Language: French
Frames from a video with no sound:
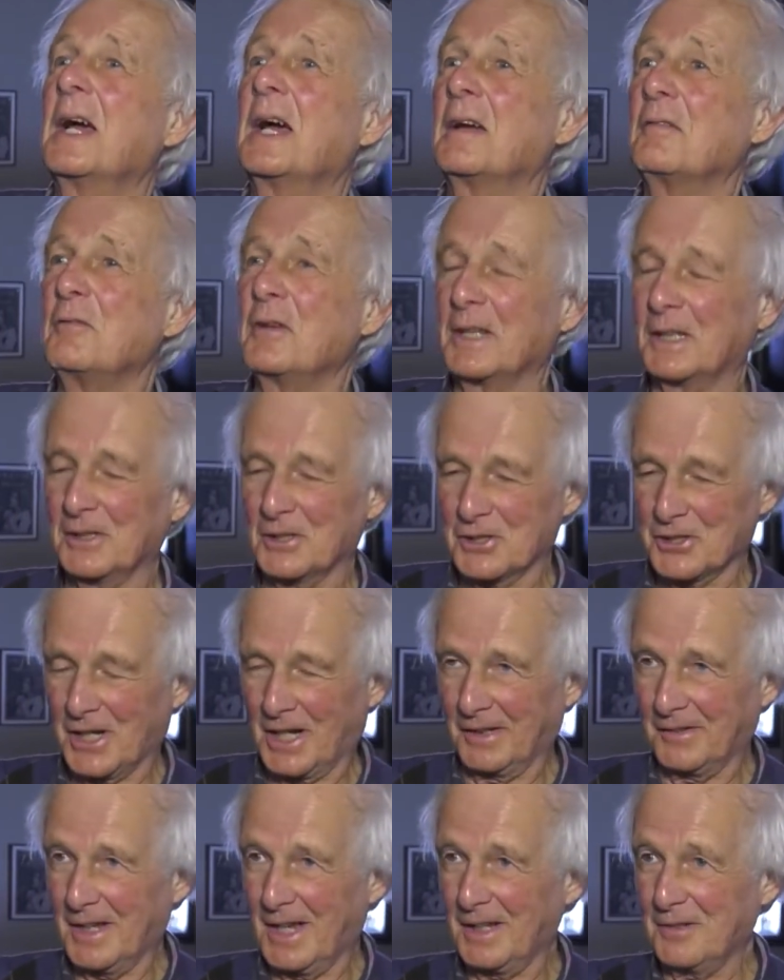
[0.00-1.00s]
avec le
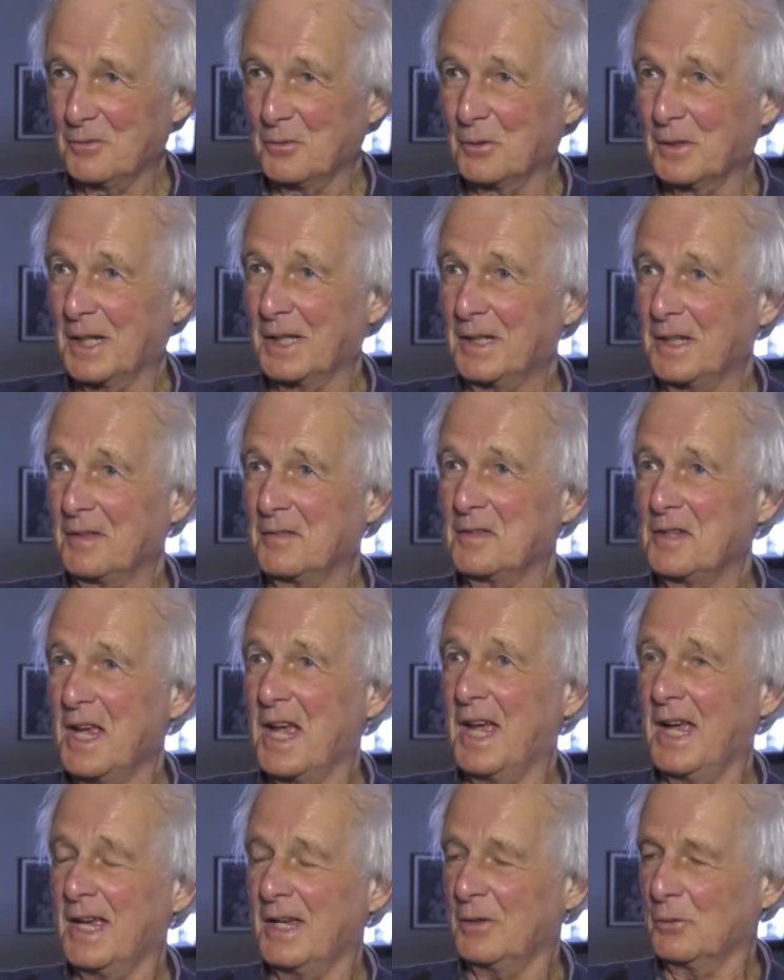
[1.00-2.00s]
chandail du
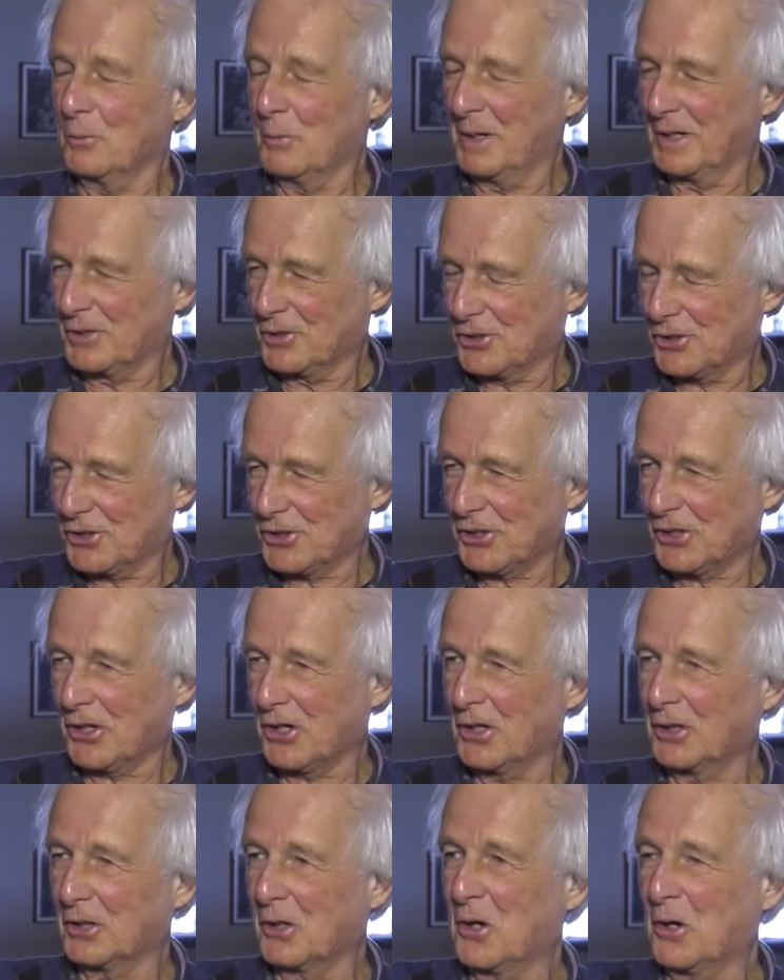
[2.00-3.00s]
Canadien ou bien du
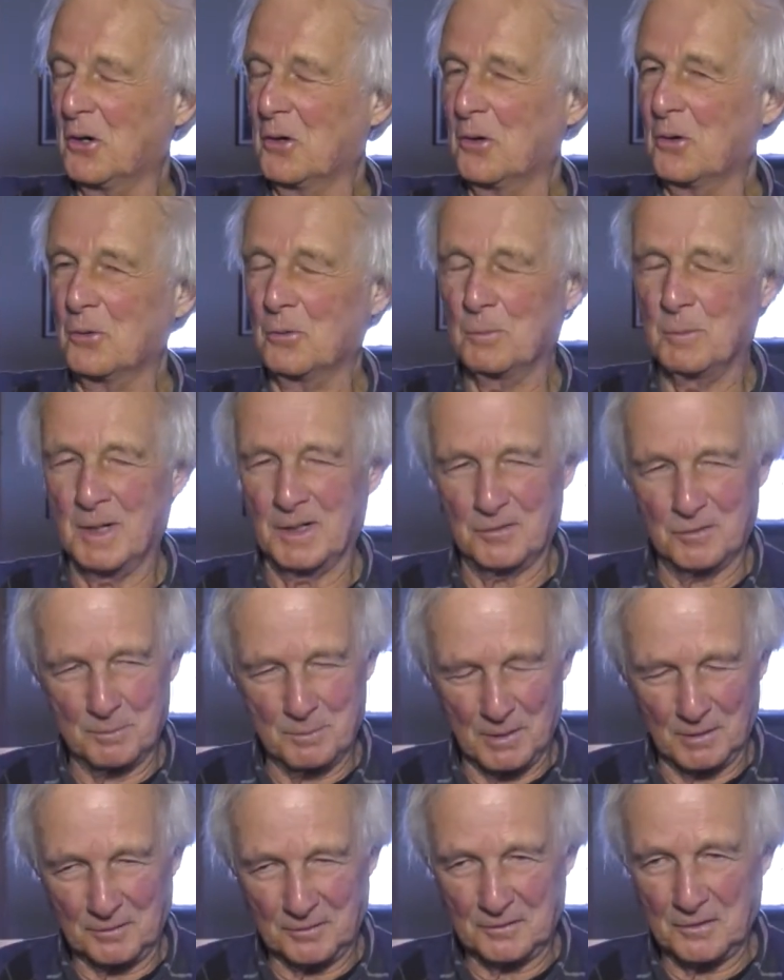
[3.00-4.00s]
Chicago ou bien du
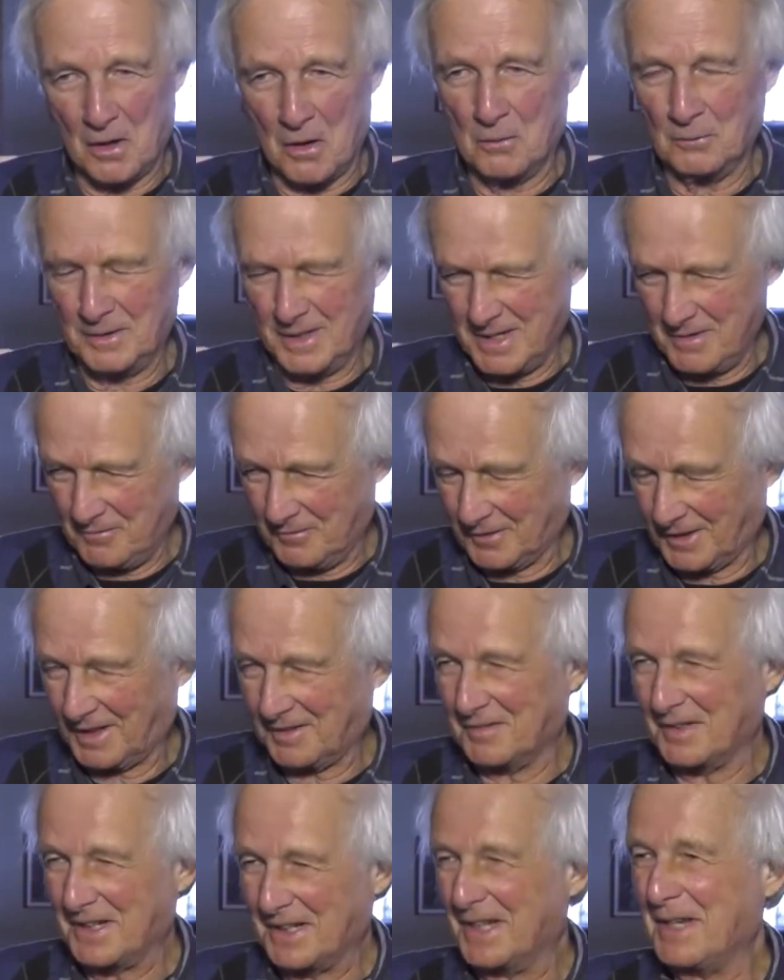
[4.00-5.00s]
Boston, des
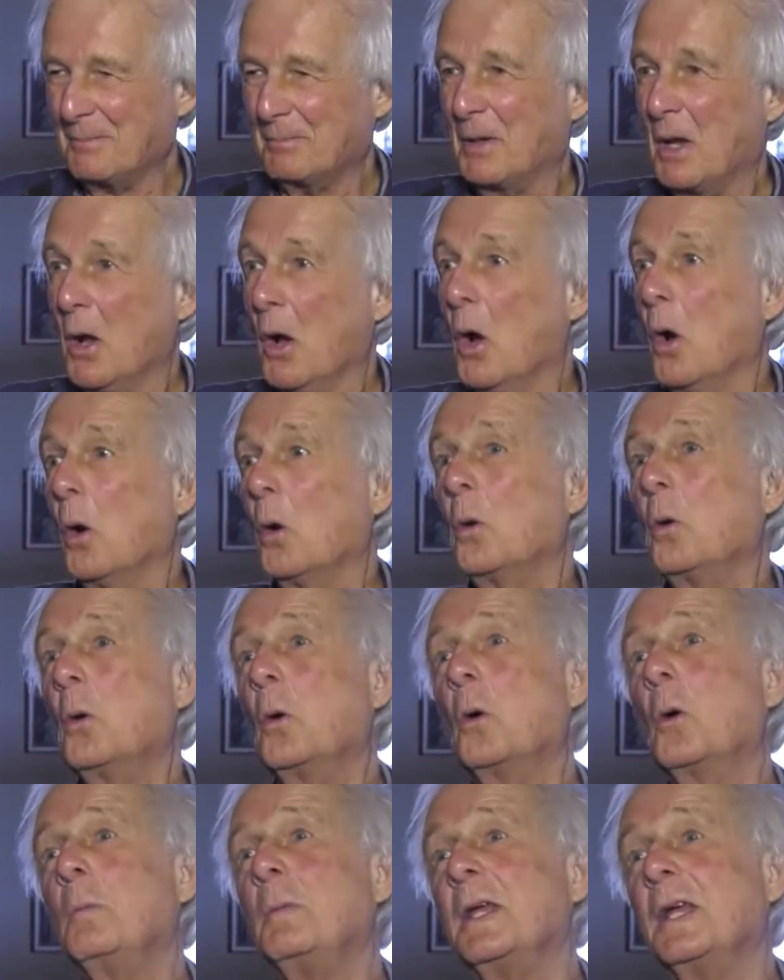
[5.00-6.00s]
vraies équipes,
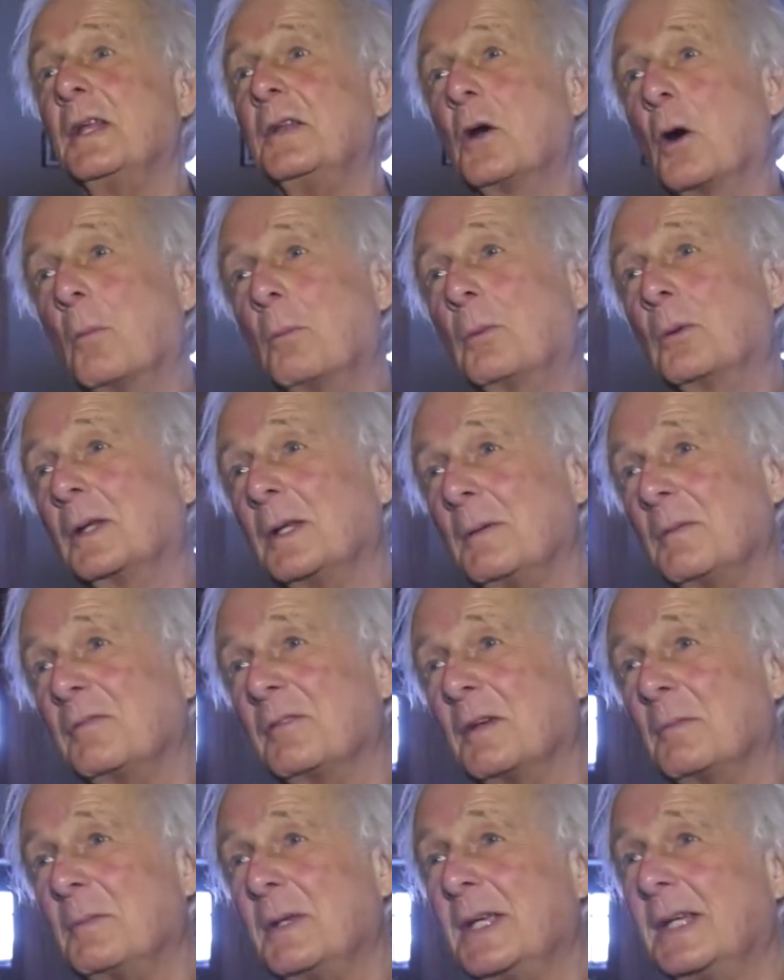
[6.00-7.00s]
ou bien donc pour les
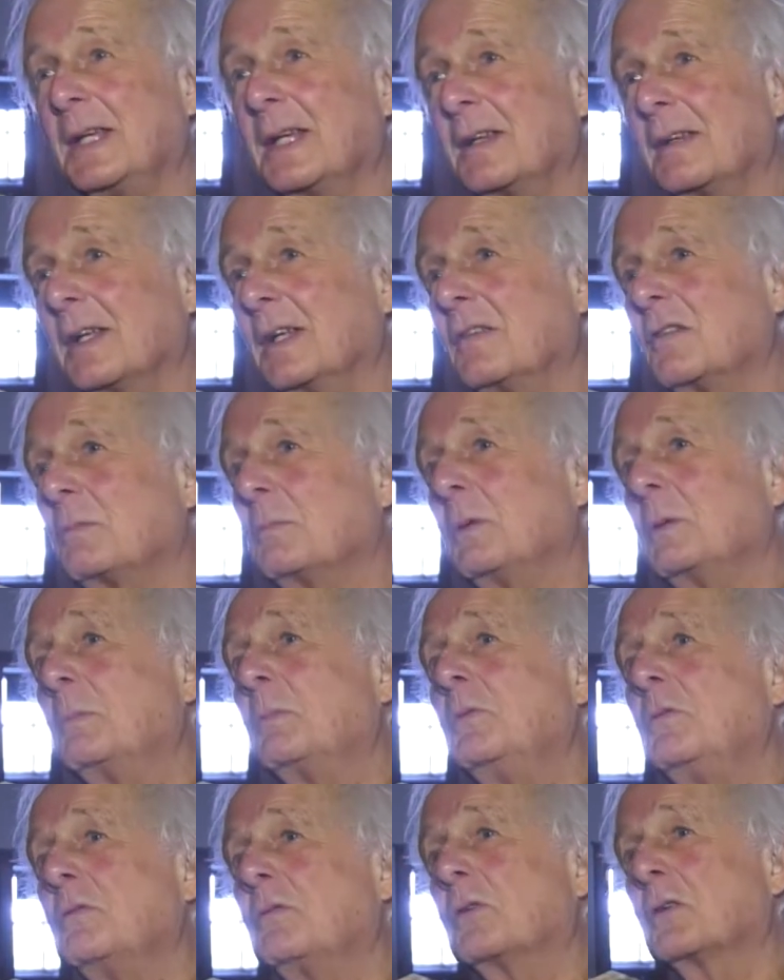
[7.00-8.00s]
familles qui étaient un petit peu
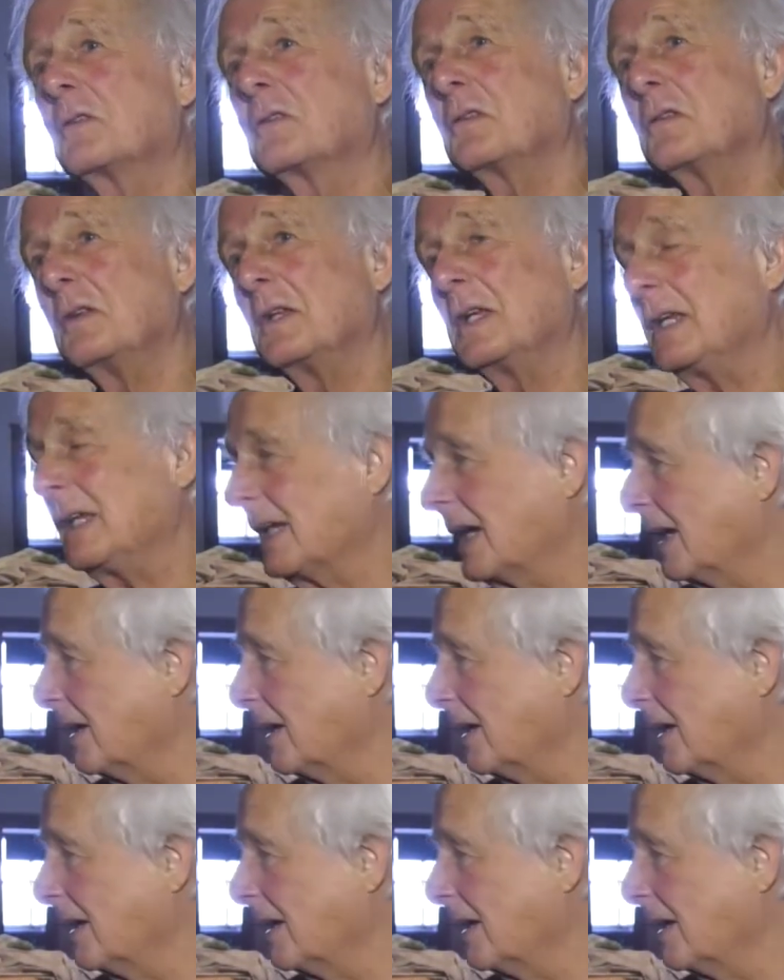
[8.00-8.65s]
plus fortunées